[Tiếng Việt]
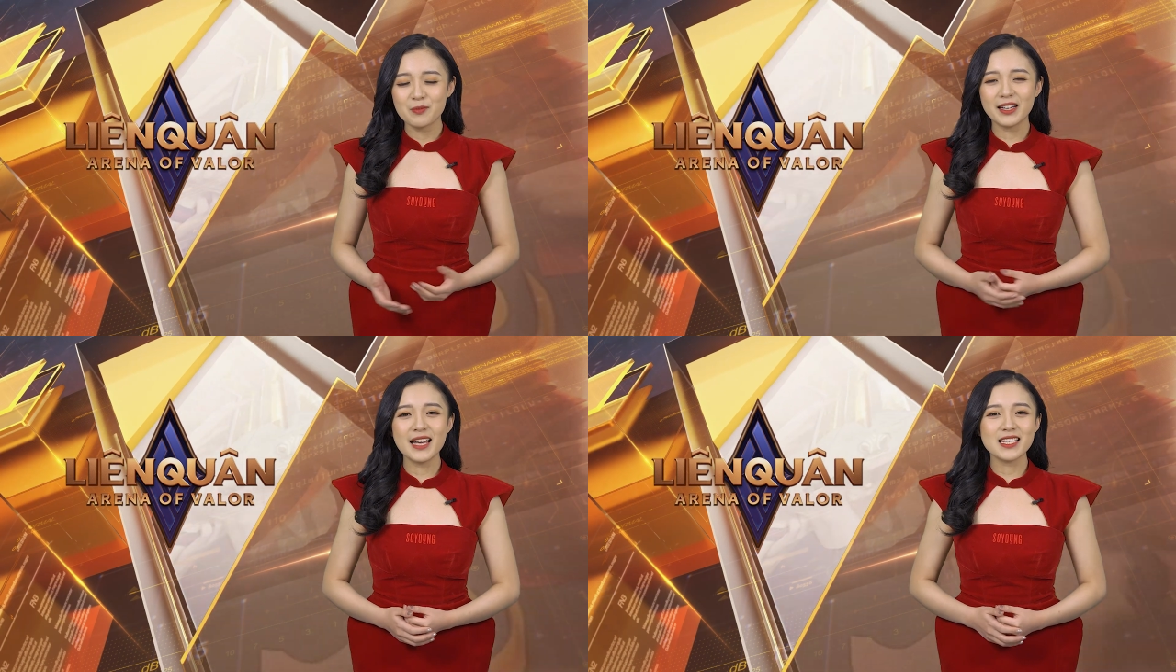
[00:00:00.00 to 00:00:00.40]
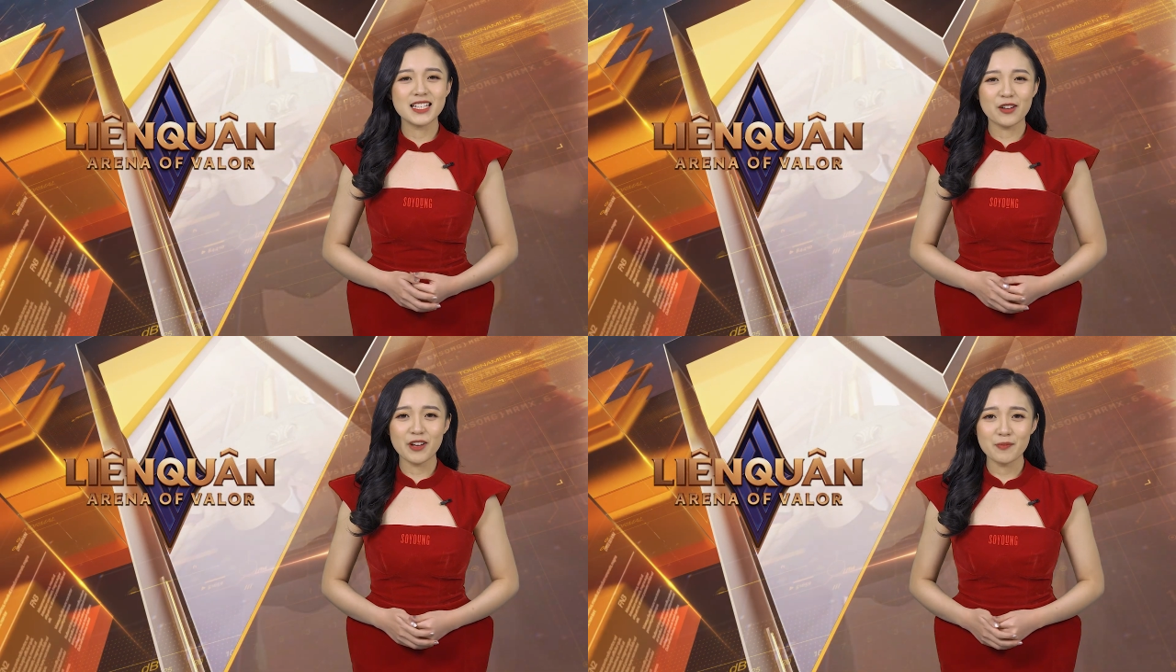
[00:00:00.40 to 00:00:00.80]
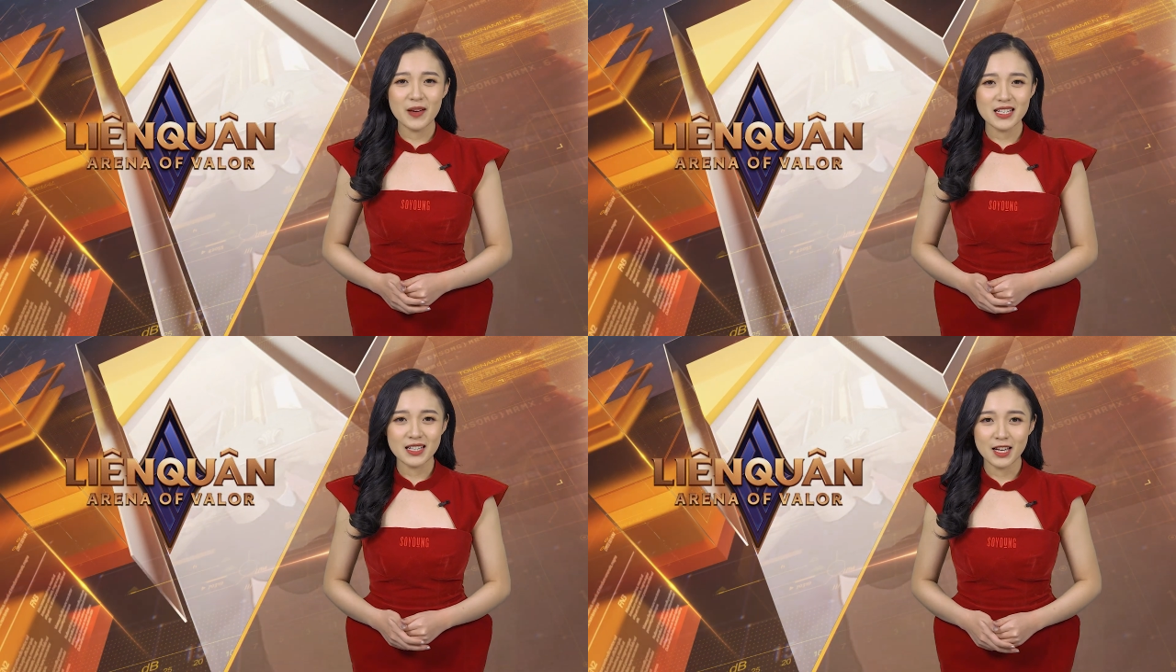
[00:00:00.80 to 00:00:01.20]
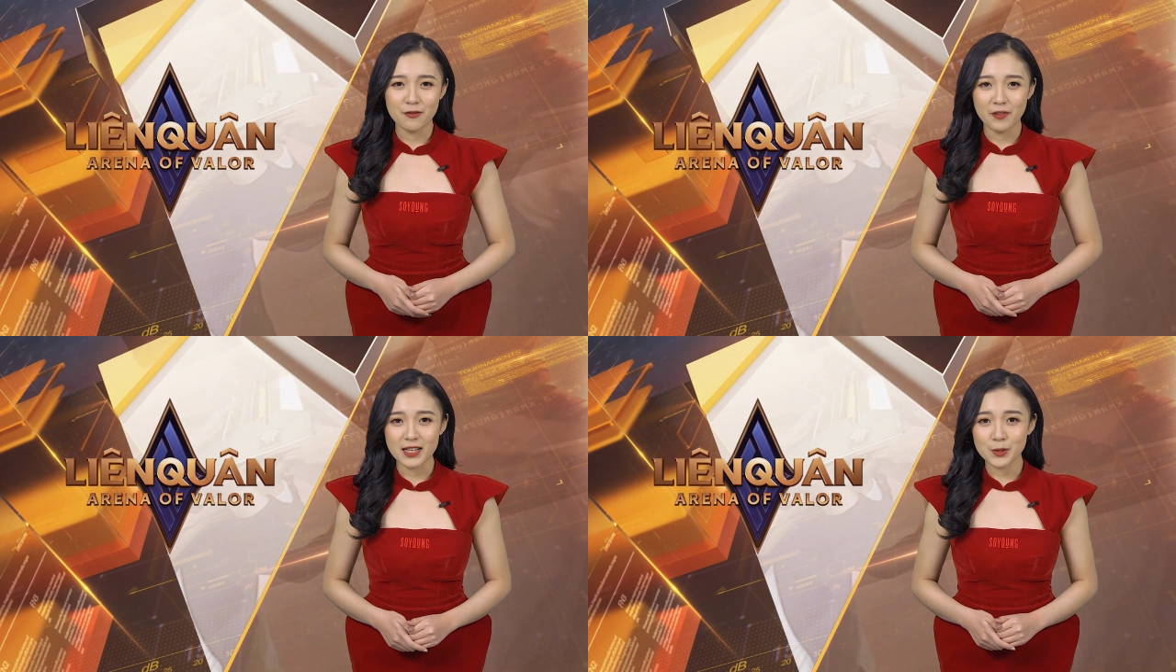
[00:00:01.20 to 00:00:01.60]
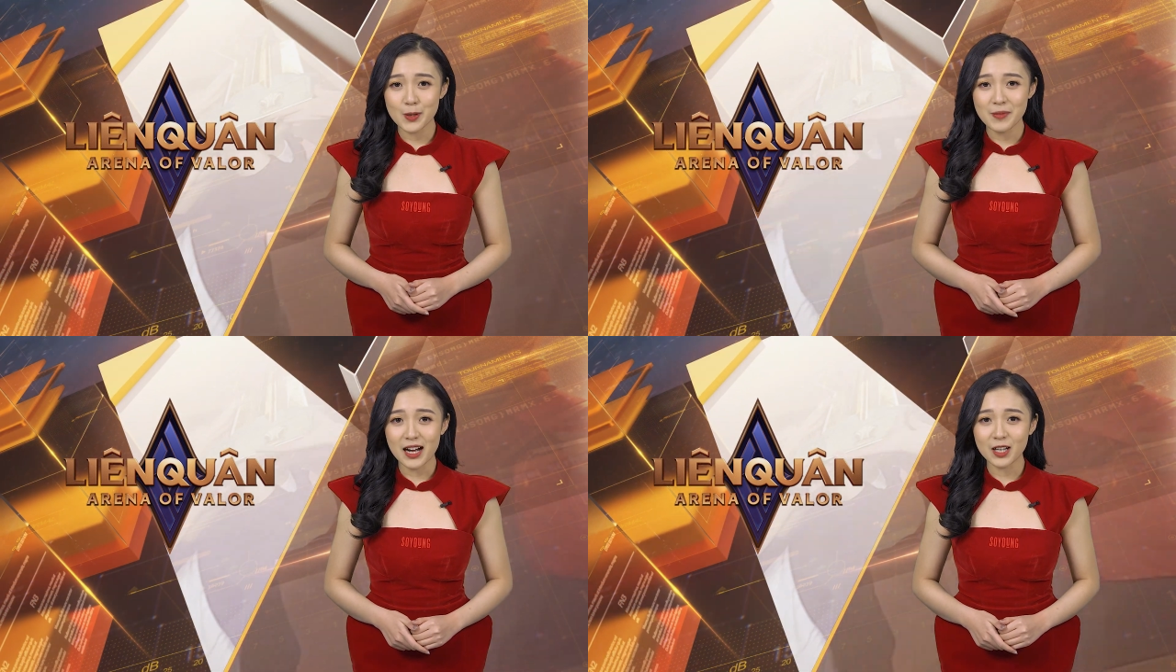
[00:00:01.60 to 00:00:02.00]
Mới đây trên trang fanpage thì Flash
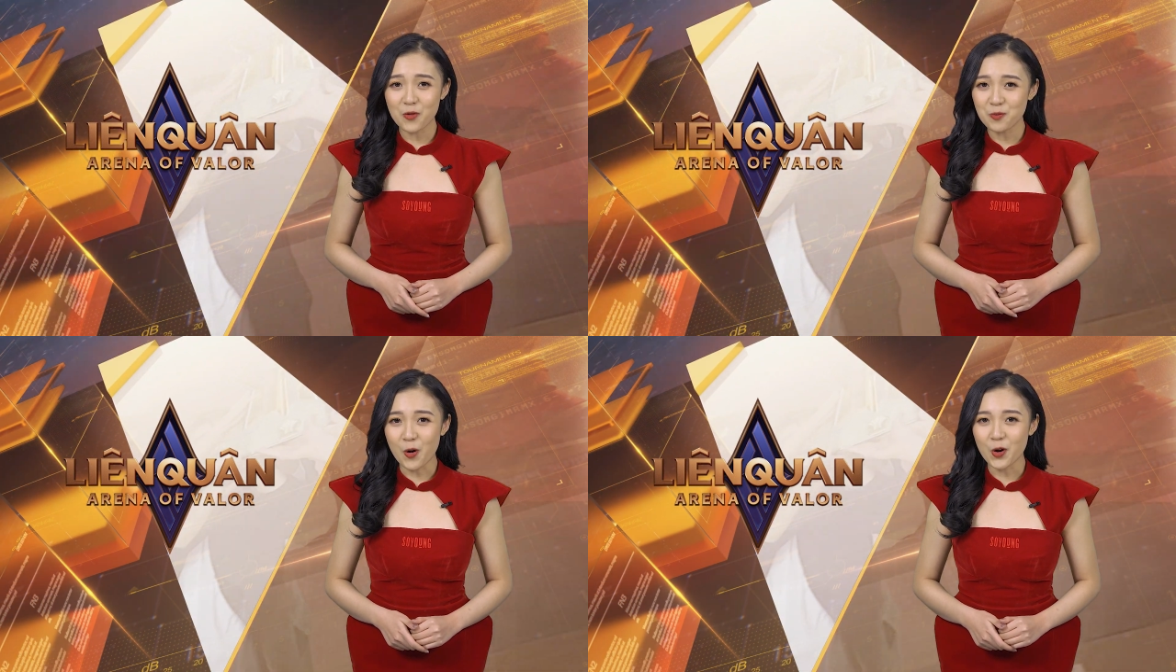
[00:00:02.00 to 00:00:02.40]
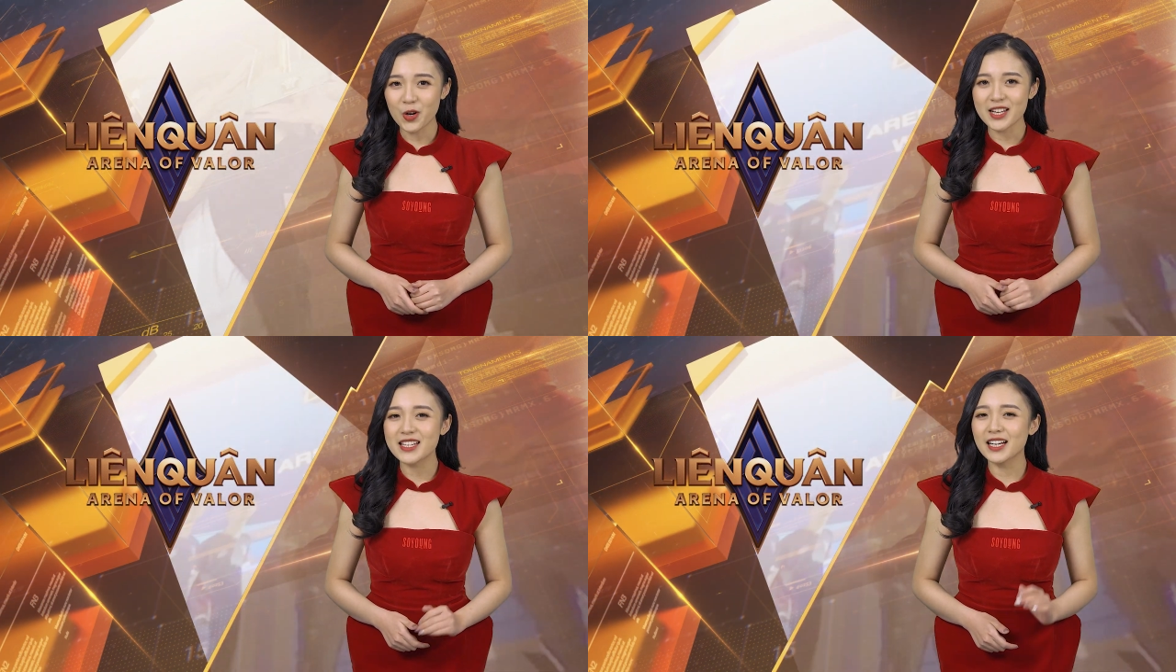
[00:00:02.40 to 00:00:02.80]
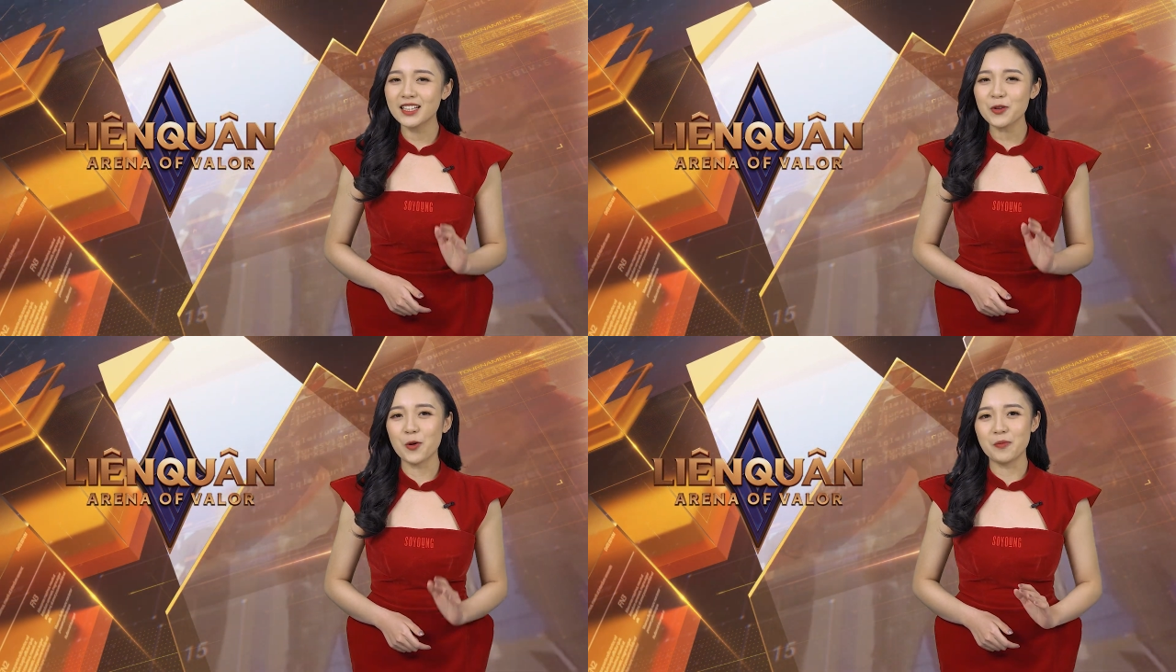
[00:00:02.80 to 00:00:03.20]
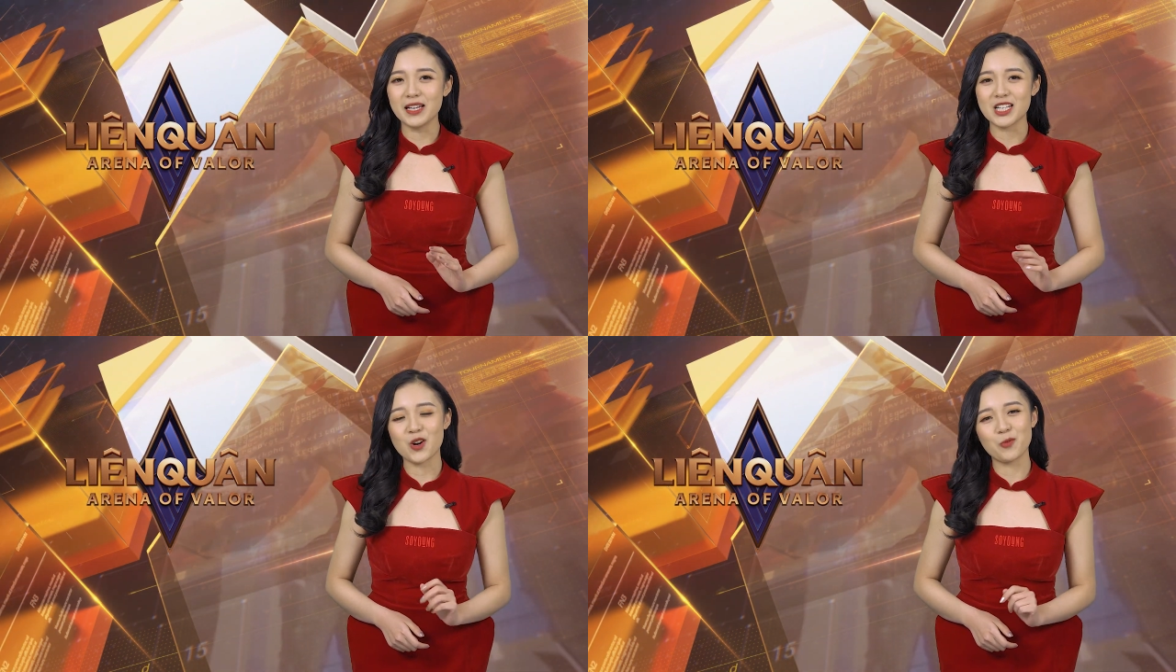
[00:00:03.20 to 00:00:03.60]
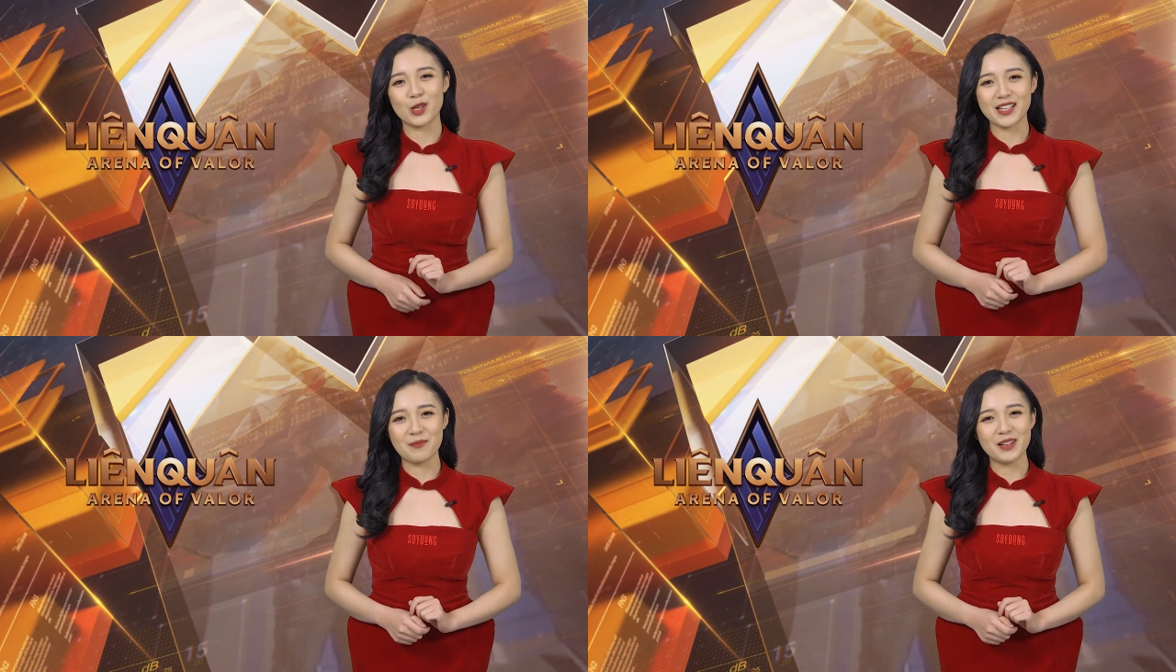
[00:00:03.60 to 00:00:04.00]
Wolves đã công bố đội hình chính thức của mình trong
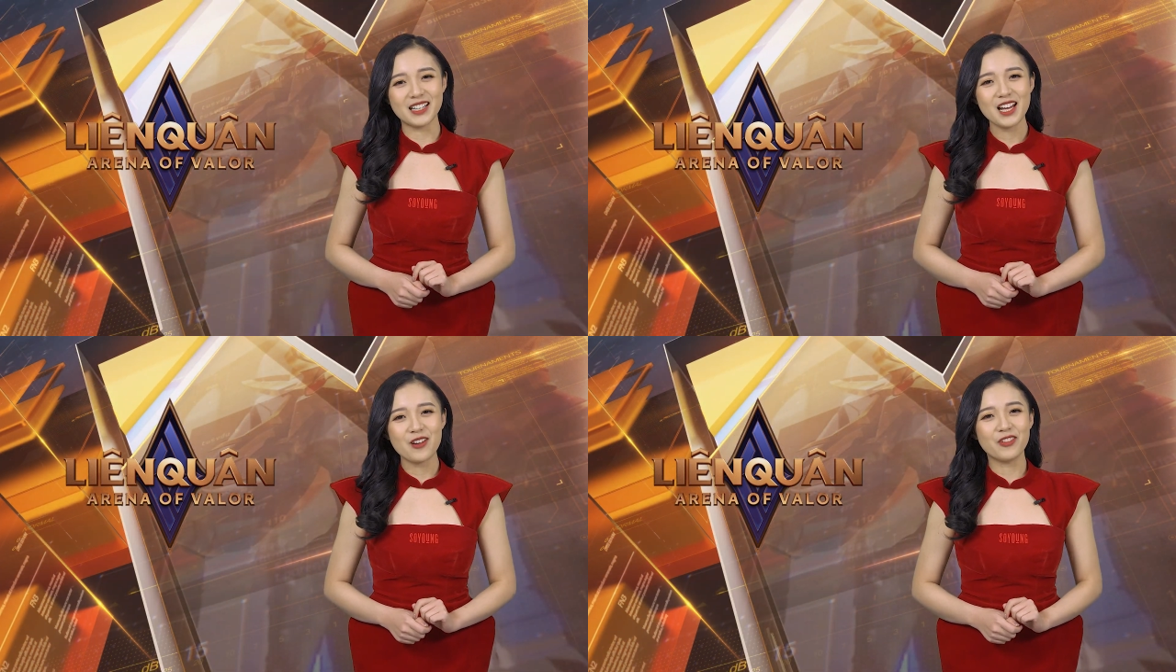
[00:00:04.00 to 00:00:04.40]
mùa giải mới